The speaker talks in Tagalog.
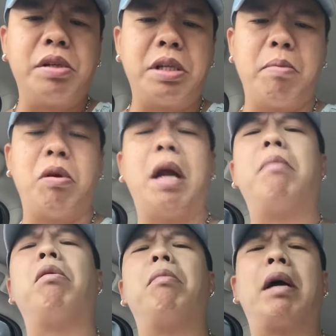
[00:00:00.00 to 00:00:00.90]

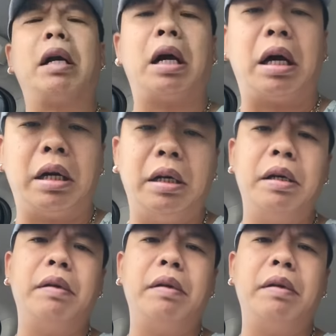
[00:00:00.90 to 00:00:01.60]
Simulan mong maglakad.